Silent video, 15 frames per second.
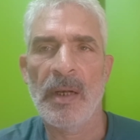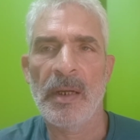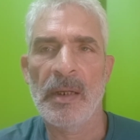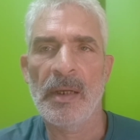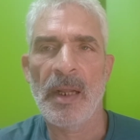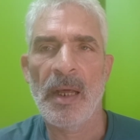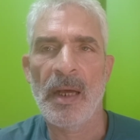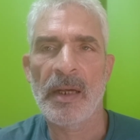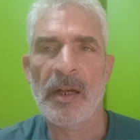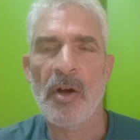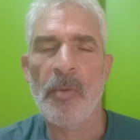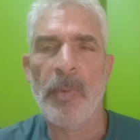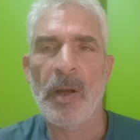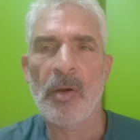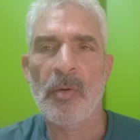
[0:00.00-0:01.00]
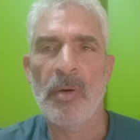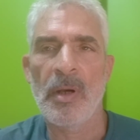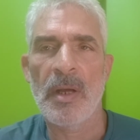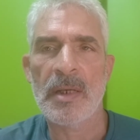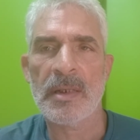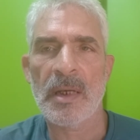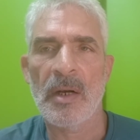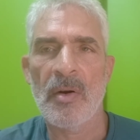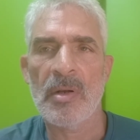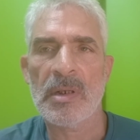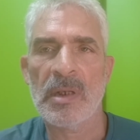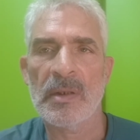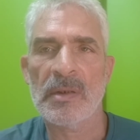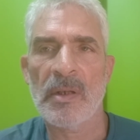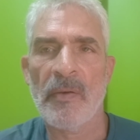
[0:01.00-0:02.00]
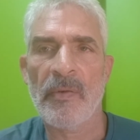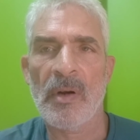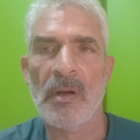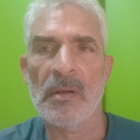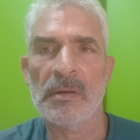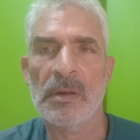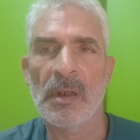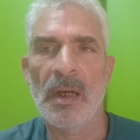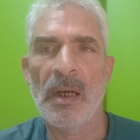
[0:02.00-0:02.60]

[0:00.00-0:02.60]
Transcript: لينا هنجاوب على كل الاسئله والاستفسارات